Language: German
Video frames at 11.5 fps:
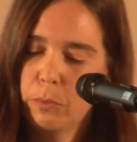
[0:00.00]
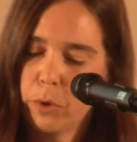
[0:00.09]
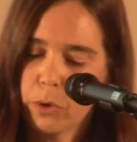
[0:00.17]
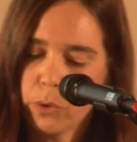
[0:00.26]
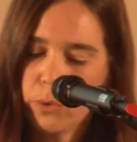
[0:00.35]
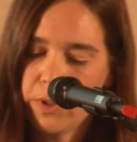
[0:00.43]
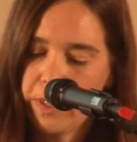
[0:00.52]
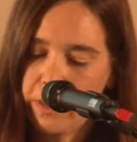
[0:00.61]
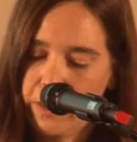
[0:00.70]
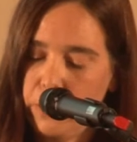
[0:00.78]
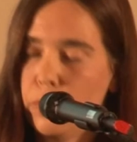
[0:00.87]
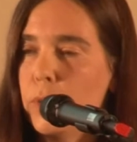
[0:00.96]
begrüße
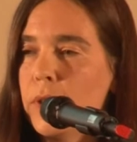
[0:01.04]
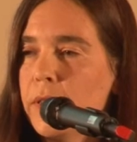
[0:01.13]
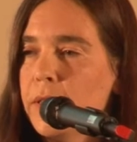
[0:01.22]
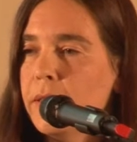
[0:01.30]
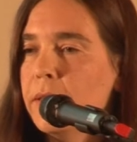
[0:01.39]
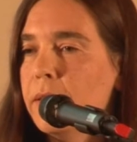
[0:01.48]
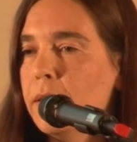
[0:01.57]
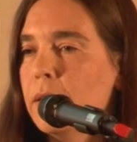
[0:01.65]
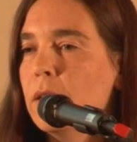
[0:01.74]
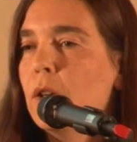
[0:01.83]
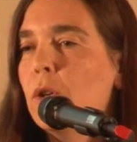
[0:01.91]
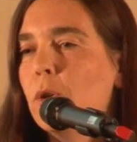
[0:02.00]
ich die Vorsitzende
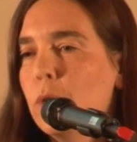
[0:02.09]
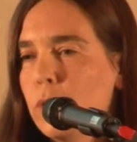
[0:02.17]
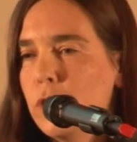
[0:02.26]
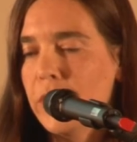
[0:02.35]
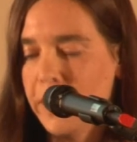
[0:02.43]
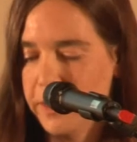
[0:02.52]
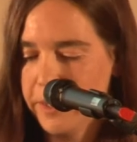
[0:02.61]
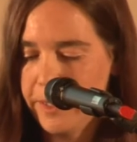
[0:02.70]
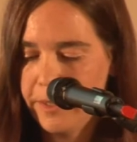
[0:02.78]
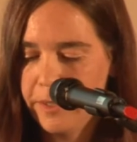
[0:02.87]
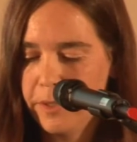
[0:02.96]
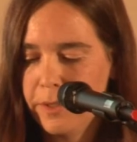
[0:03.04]
und
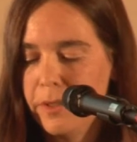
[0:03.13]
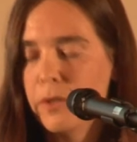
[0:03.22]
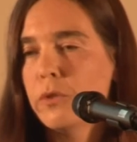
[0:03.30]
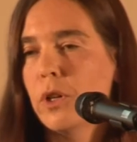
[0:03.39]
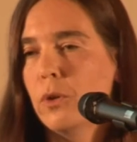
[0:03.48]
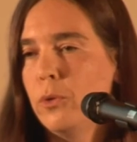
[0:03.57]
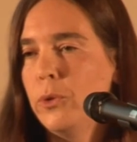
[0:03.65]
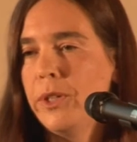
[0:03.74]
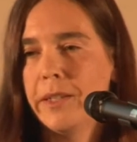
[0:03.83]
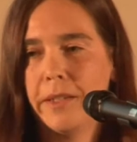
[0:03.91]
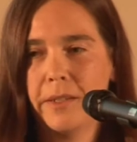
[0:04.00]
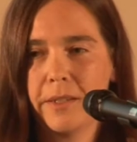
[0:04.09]
Stadträtin Frau
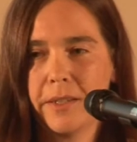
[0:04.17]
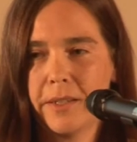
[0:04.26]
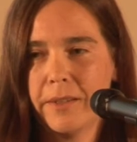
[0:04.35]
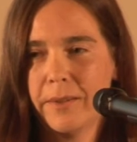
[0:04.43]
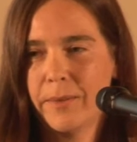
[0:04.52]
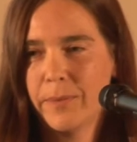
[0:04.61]
Lydia Dietrich.